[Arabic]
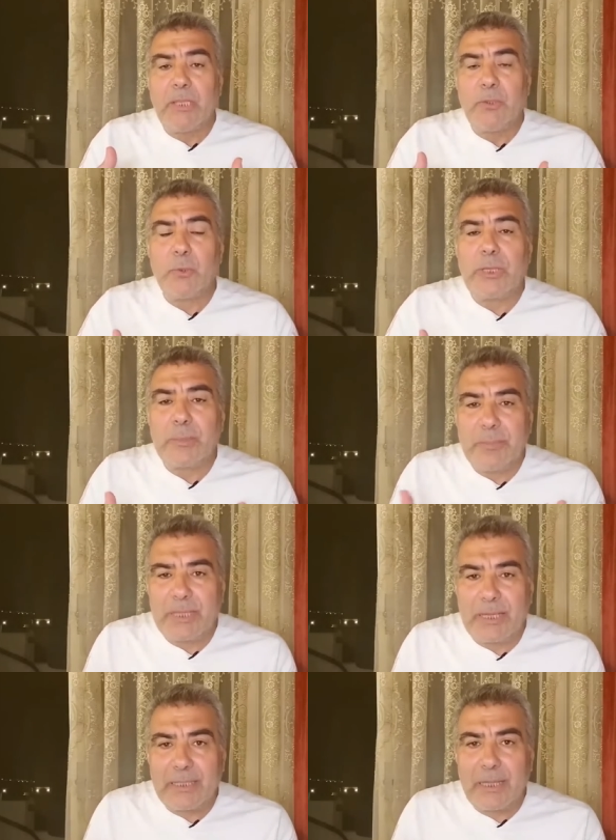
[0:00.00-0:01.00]

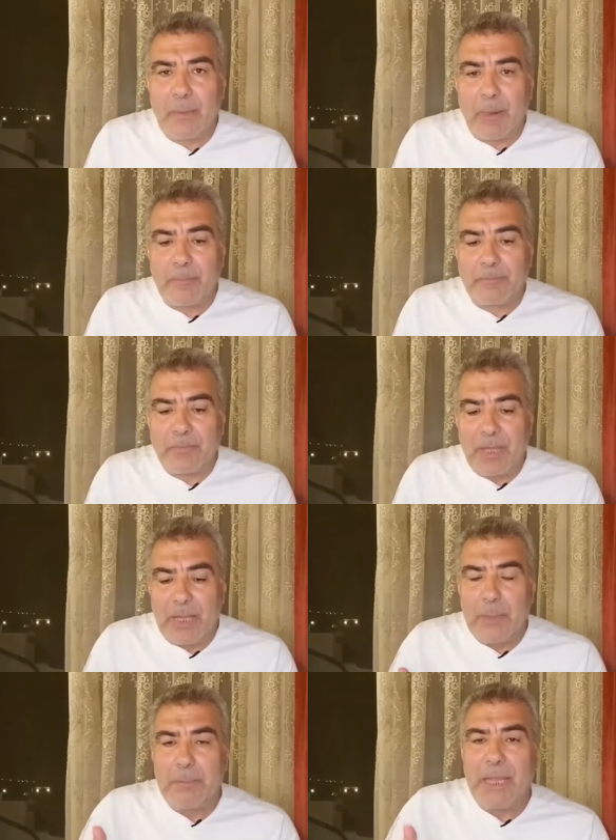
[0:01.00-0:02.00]
يخبرنا
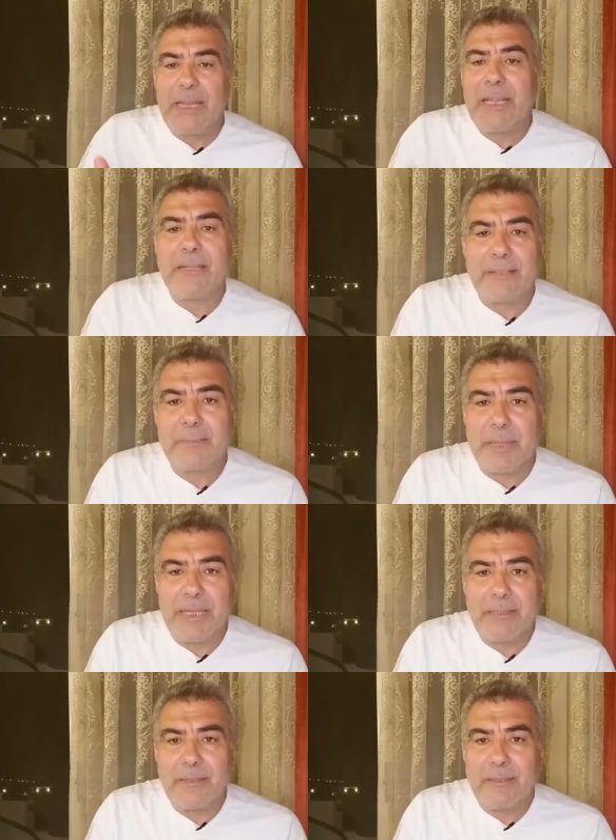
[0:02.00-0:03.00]
بألا
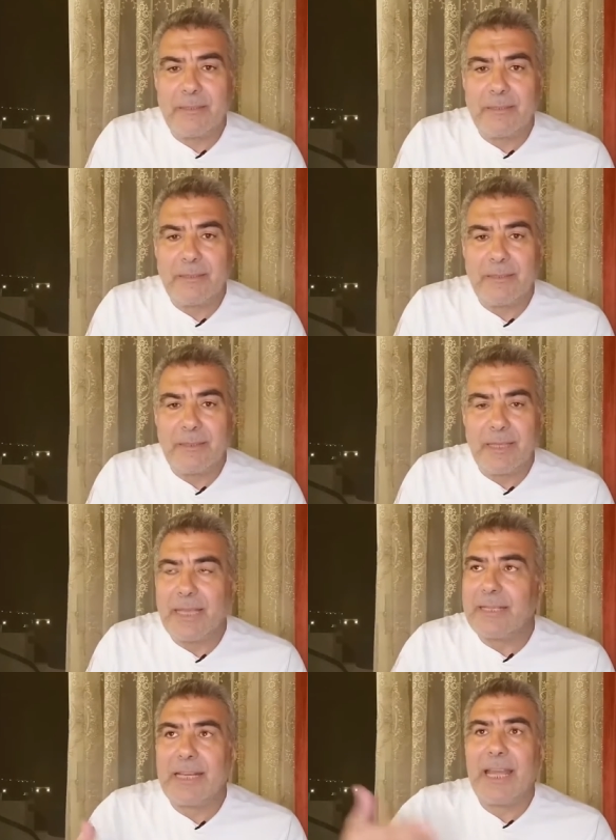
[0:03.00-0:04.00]
نطمئن
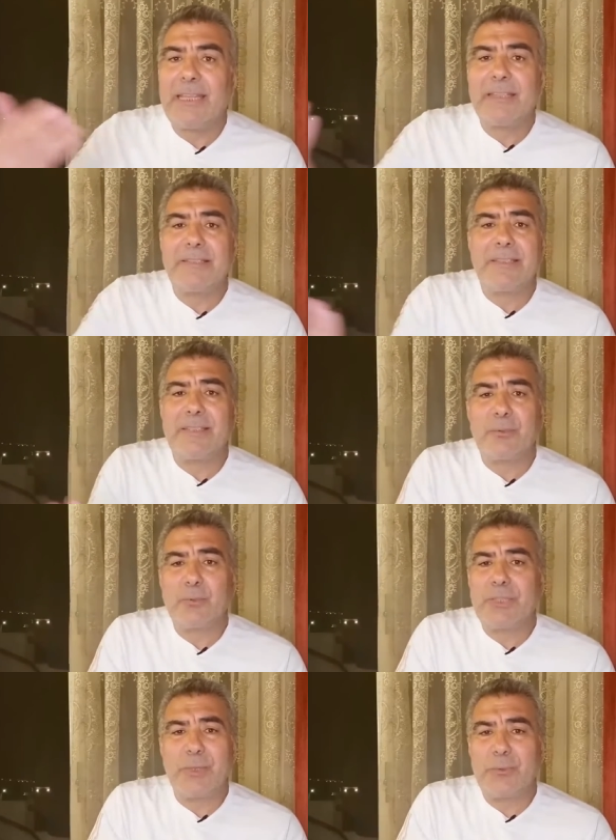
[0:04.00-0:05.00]
أن الحياة
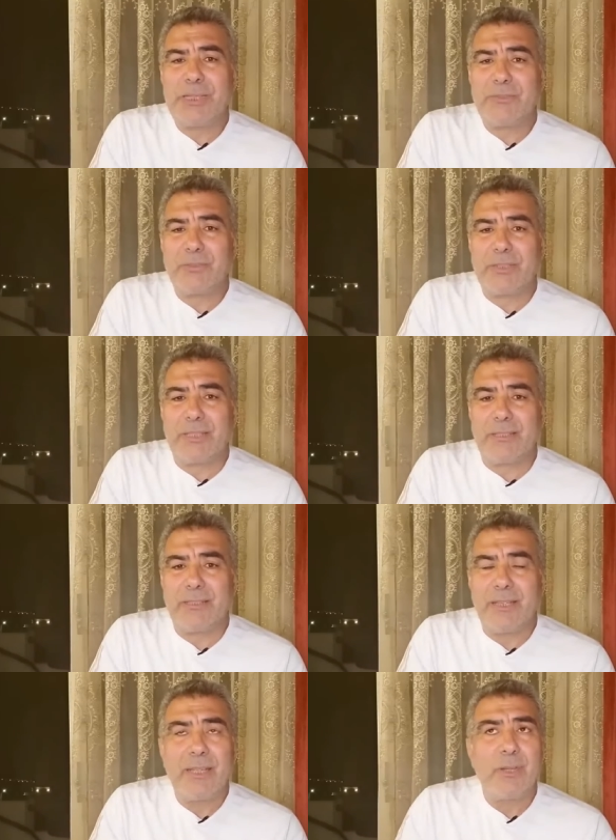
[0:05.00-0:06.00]
ستكون طويلة جدا
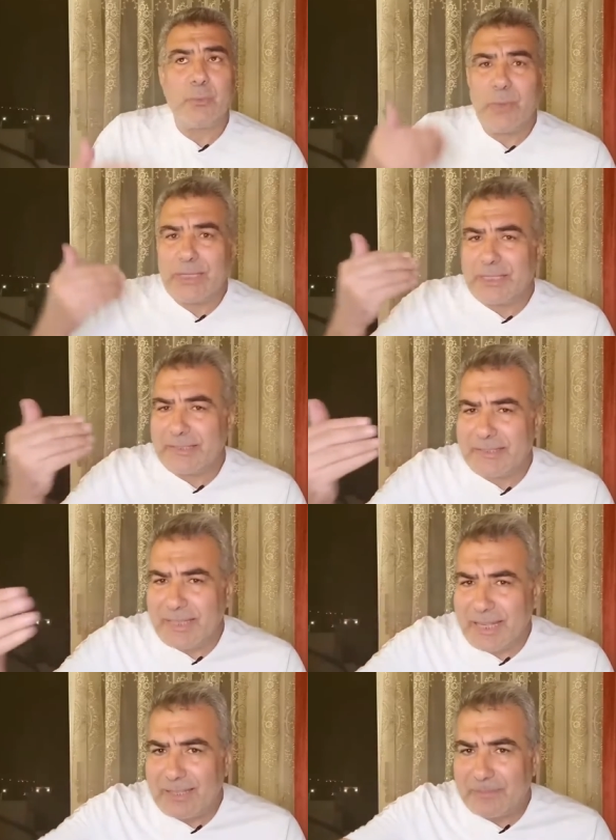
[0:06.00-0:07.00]
وأن
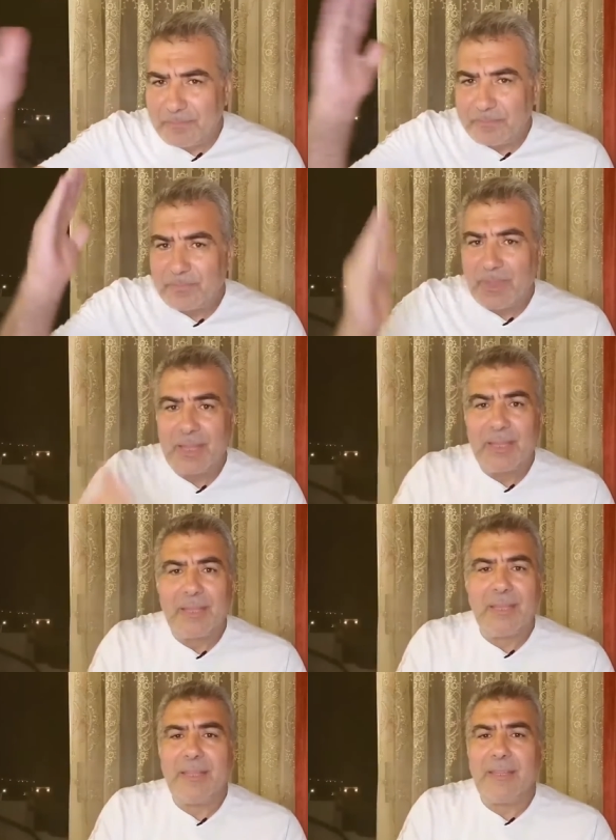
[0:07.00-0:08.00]
الساعة
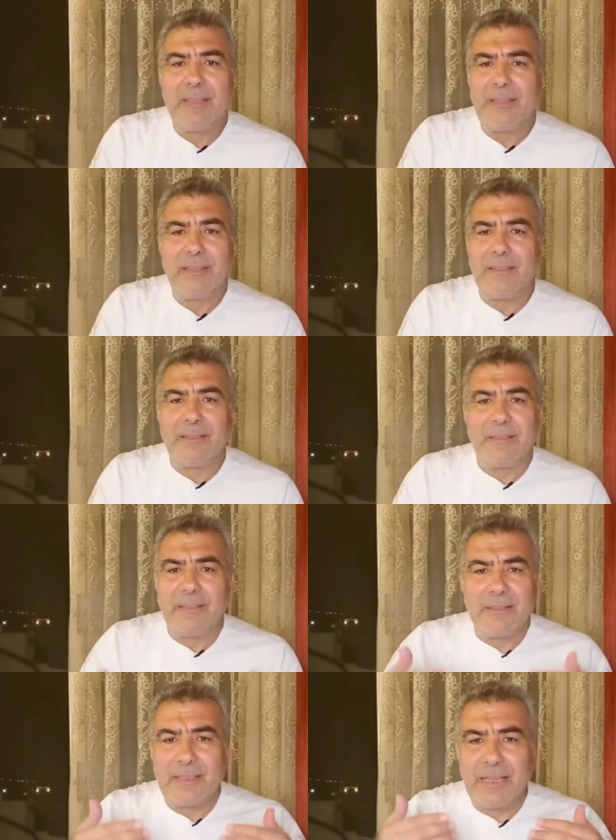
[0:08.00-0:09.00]

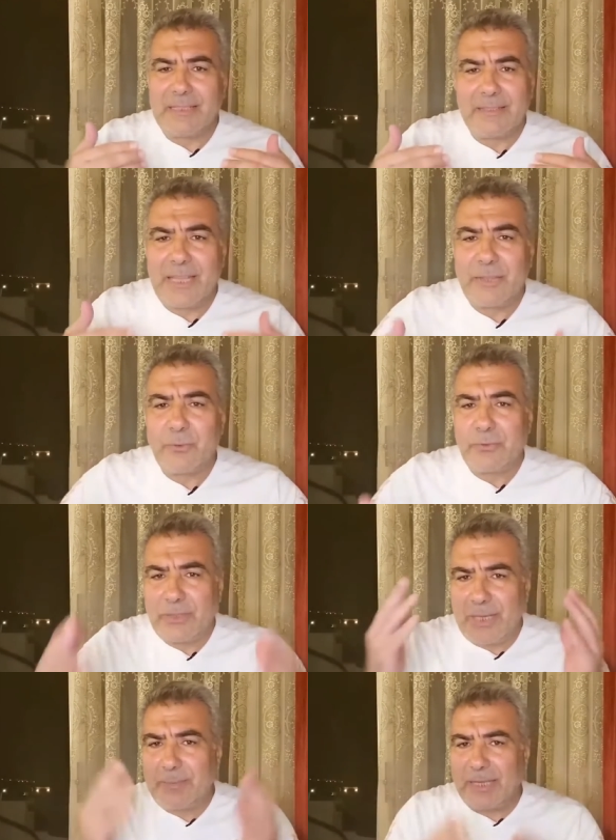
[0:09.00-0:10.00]
آه، لن تحدث
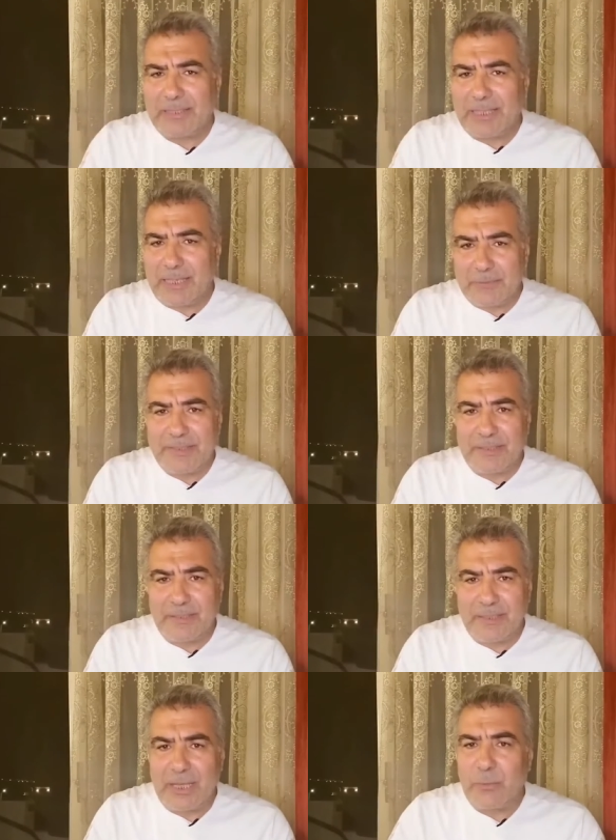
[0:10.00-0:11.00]
إلا بعد ألاف
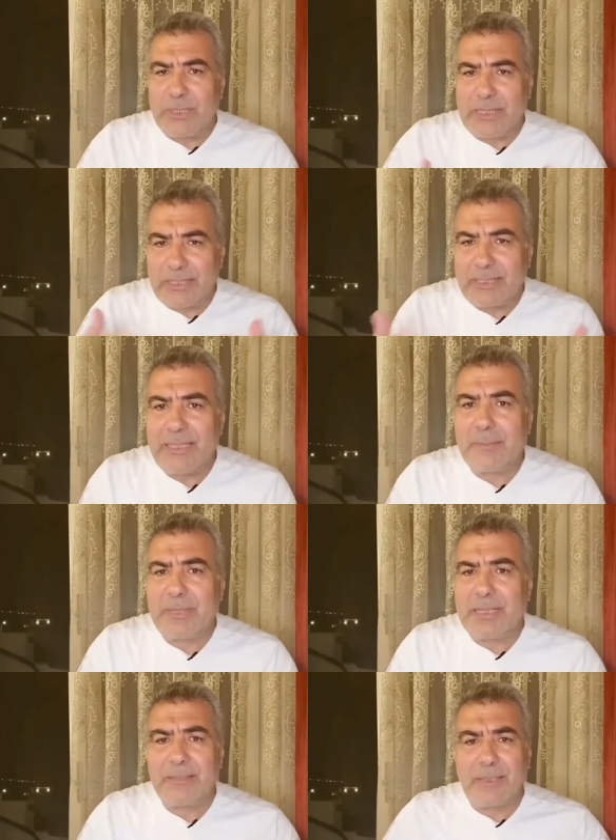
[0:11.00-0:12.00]
السنين أو أن القيامة
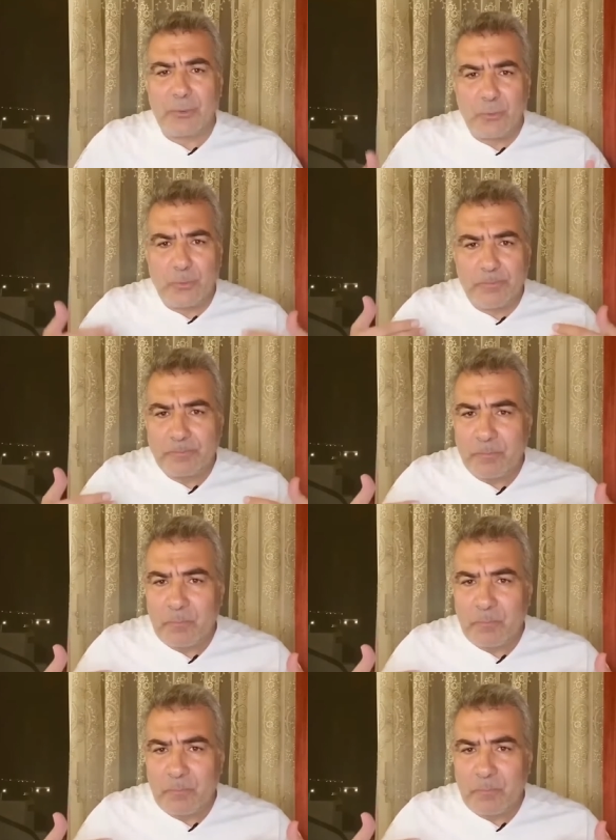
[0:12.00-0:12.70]
لن تقوم